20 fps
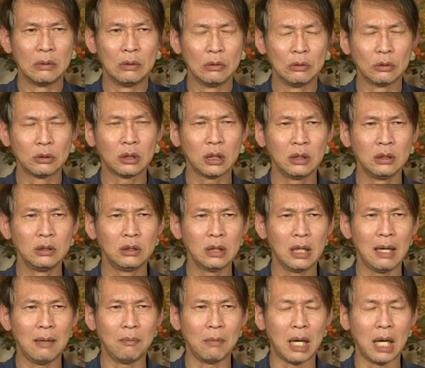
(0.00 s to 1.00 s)
그
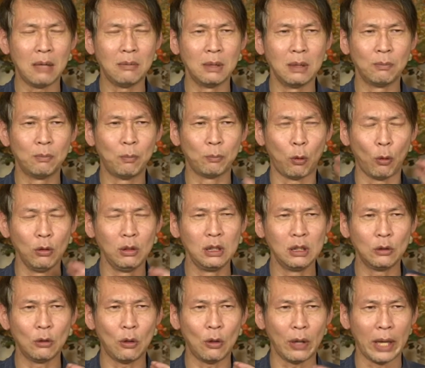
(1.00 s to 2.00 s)
청정한 마음을
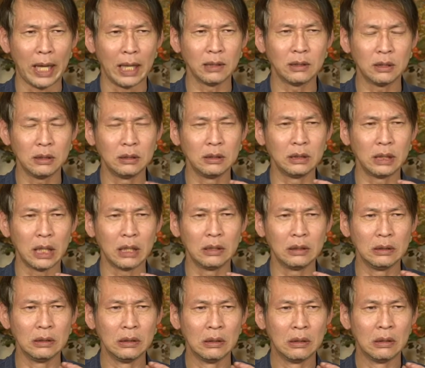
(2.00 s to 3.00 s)
보려고 애쓰는
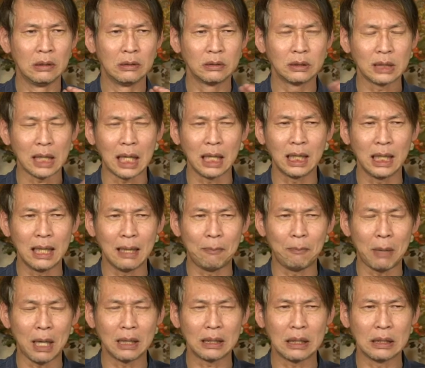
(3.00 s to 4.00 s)
데는
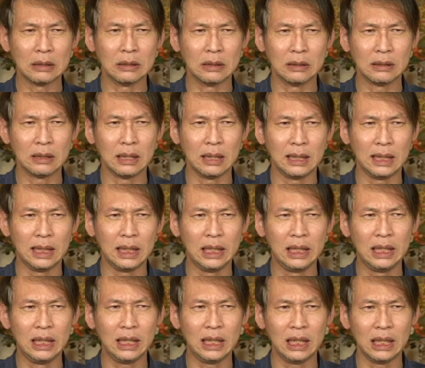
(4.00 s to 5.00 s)
자기가 바라는 어떤
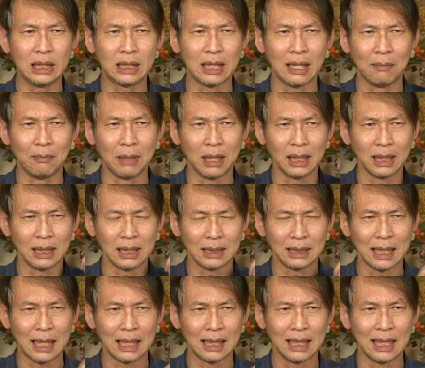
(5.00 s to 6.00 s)
이익이 있단 말이야,
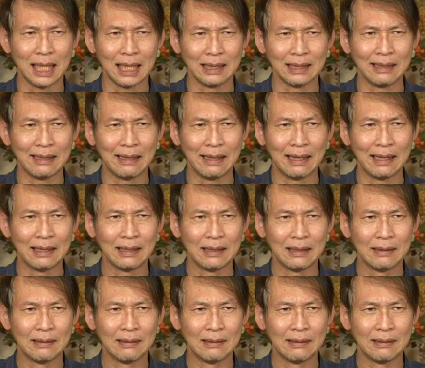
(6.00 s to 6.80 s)
자기한테.